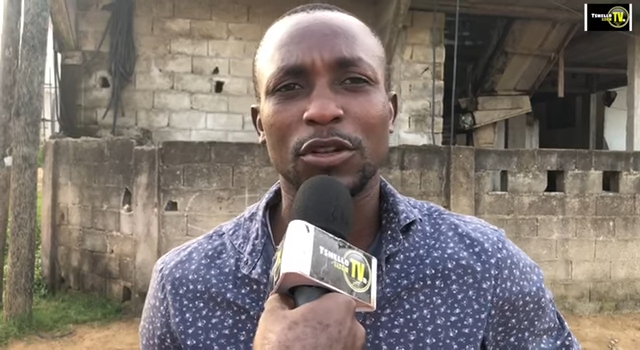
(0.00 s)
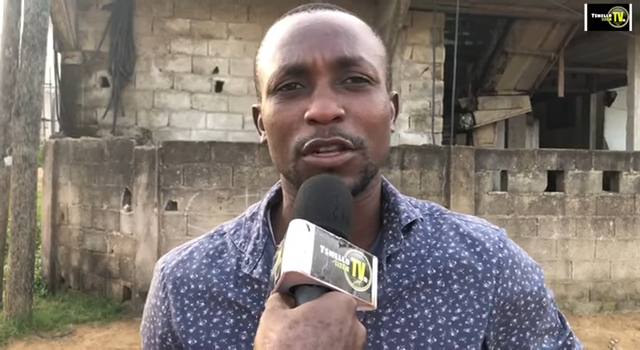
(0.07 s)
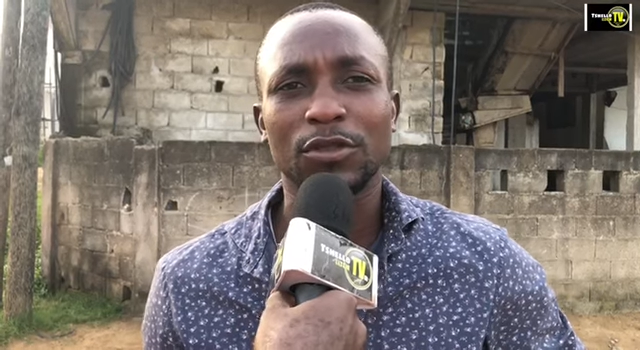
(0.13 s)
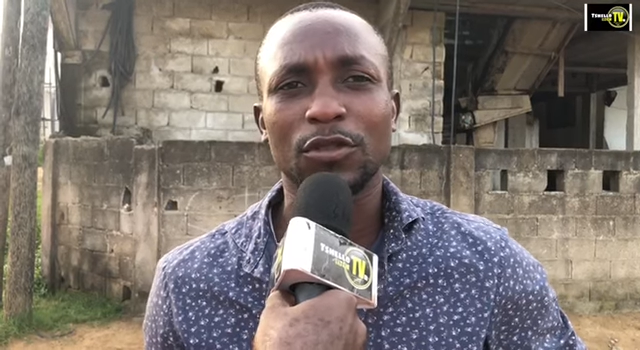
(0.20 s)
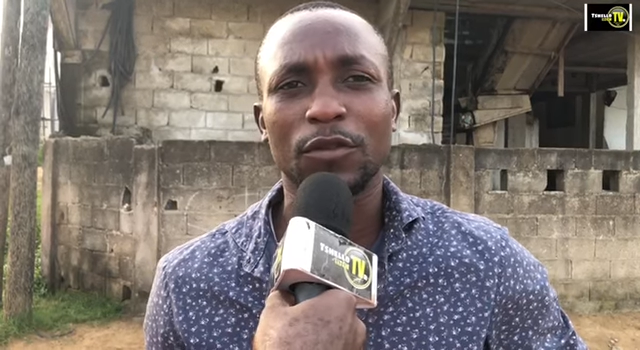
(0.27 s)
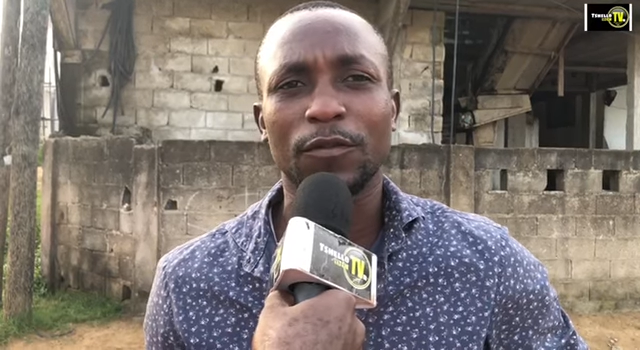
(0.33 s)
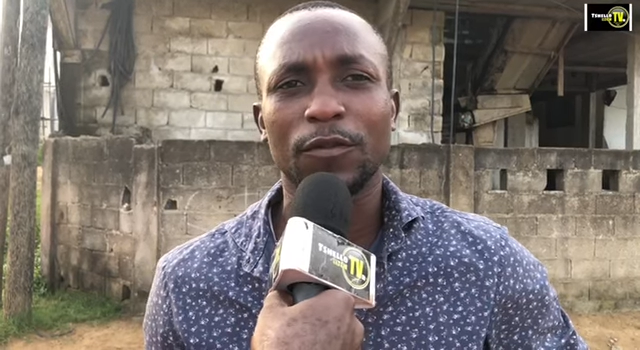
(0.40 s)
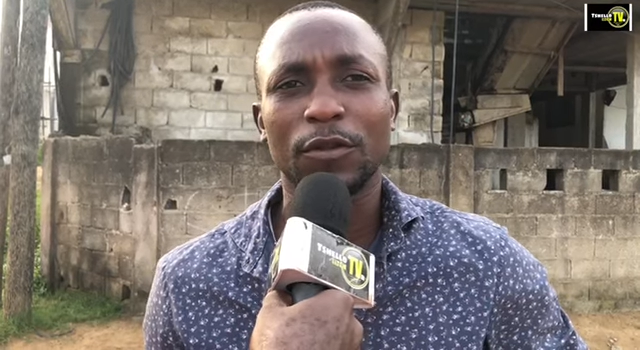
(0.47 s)

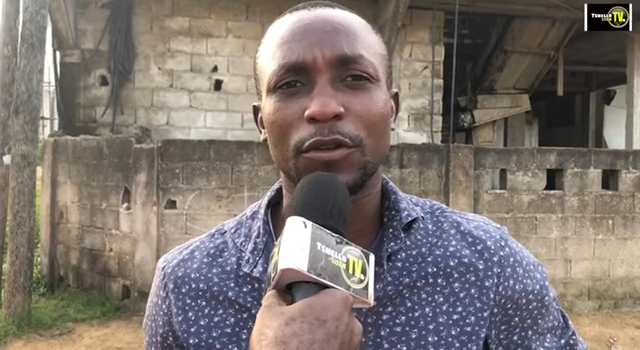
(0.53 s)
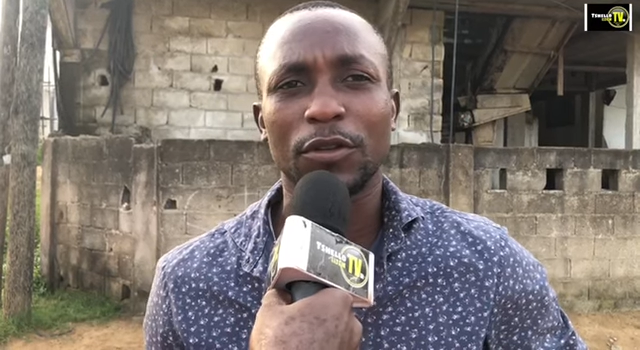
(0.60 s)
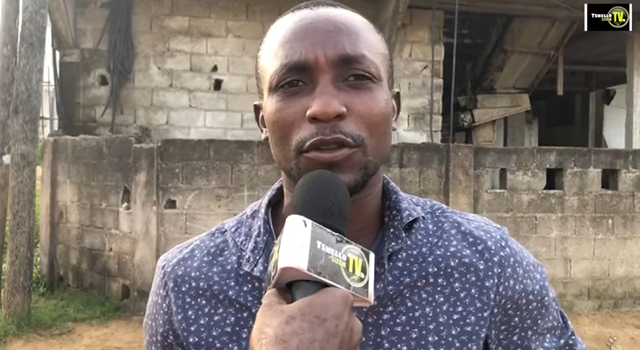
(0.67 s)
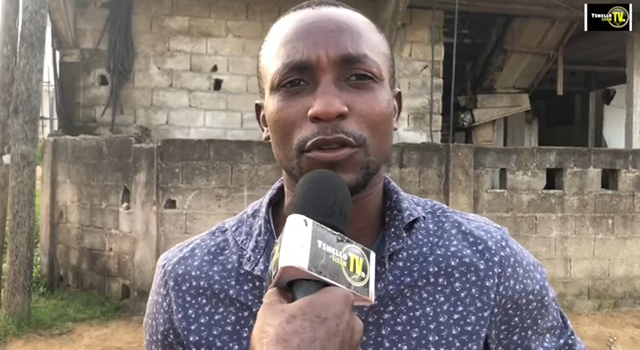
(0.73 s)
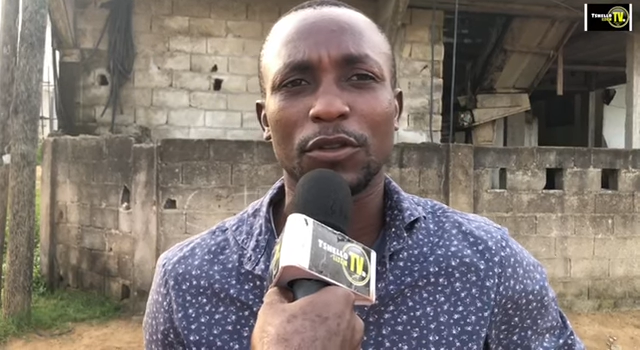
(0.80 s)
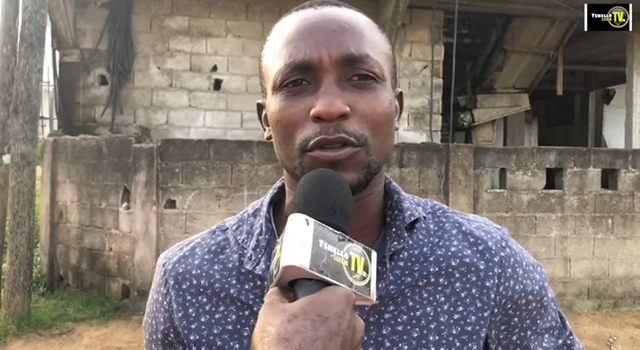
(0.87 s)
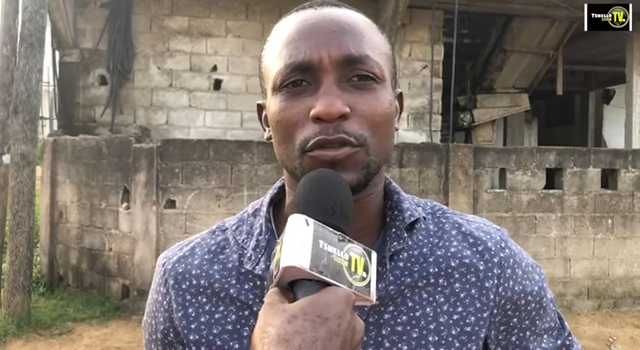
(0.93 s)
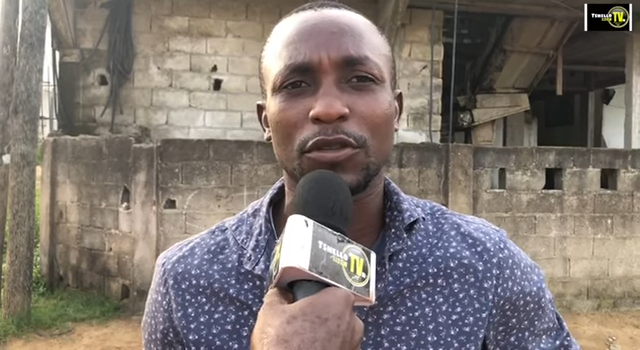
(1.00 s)
les offres
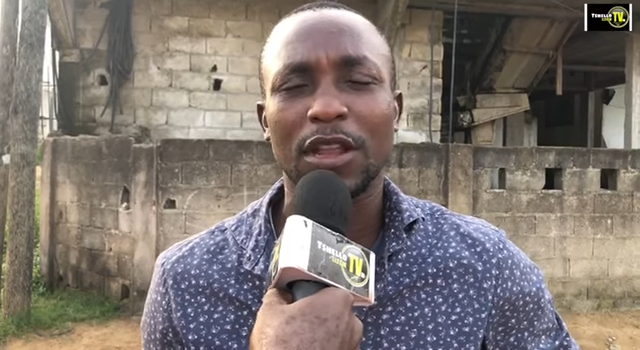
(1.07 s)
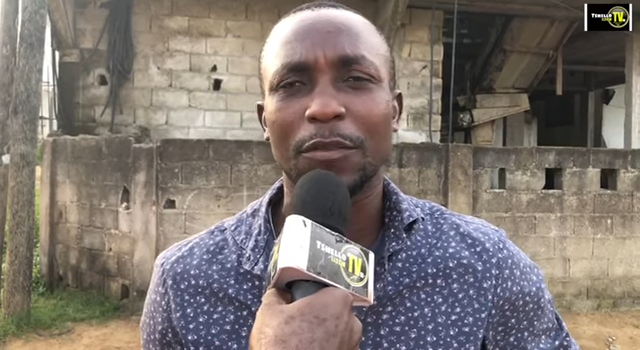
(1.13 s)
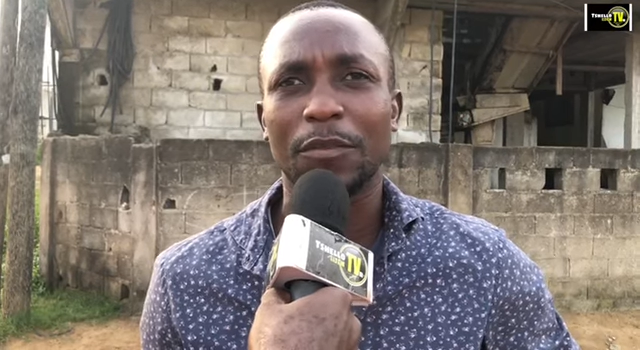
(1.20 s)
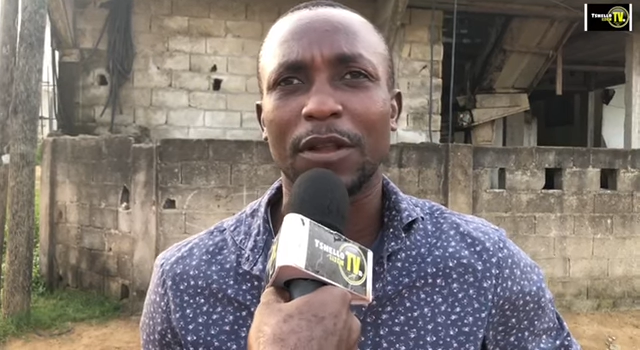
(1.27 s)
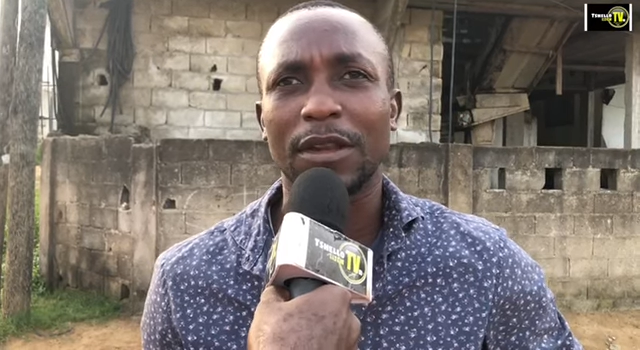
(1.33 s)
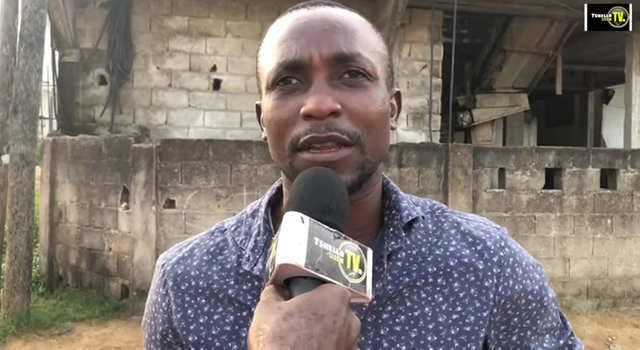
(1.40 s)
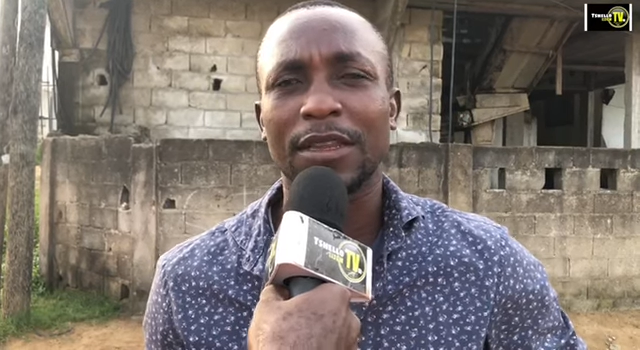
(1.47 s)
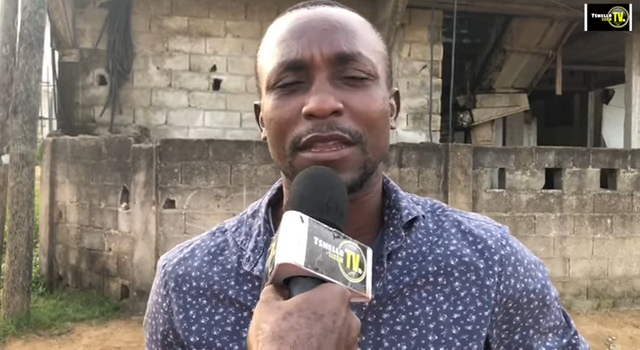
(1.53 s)
euh, toute la
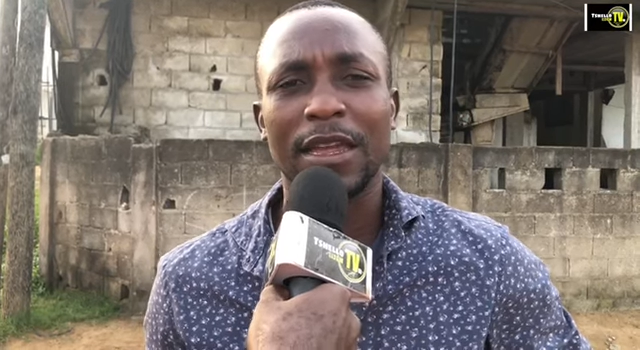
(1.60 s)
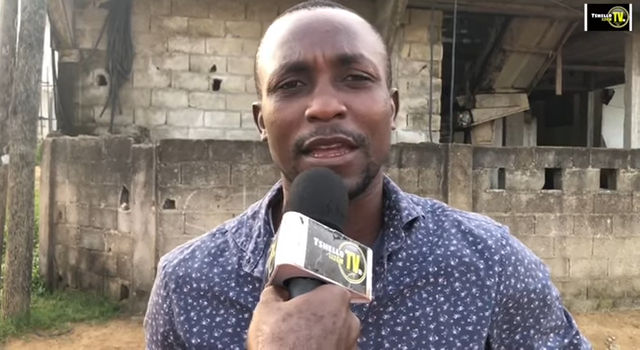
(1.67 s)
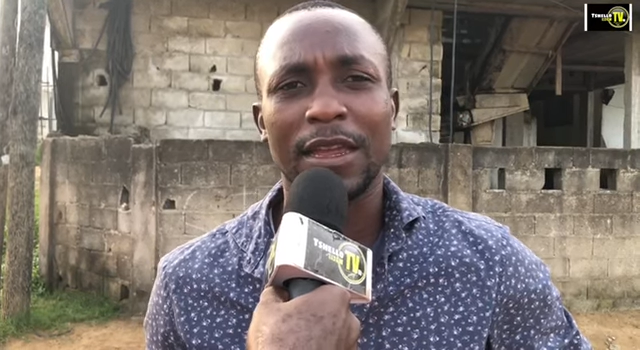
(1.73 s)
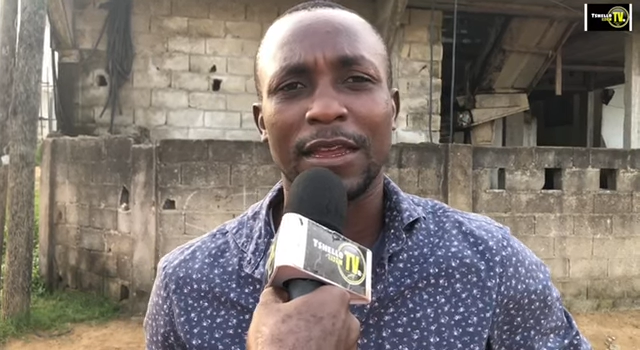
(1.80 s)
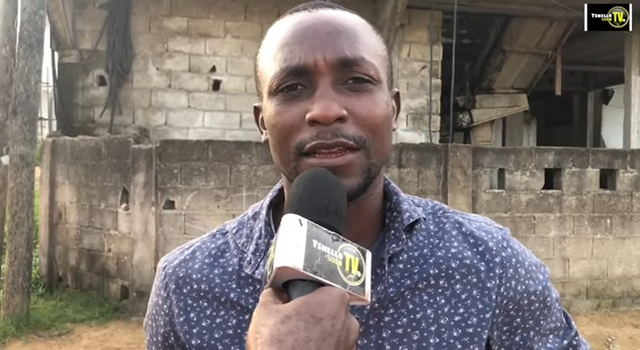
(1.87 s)
planète,